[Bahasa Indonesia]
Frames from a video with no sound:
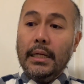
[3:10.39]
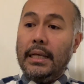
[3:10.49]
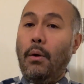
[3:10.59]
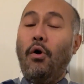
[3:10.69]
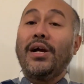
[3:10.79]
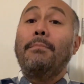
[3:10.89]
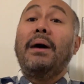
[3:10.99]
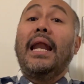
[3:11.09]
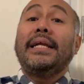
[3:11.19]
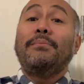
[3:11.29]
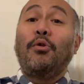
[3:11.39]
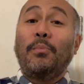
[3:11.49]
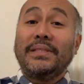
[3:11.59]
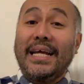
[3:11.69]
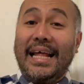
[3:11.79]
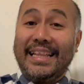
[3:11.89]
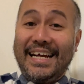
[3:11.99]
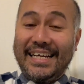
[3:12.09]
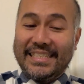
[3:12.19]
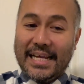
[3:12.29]
Lah wong gembalanya belum bisa
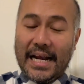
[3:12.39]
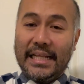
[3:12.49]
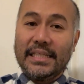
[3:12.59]
datang ke sana.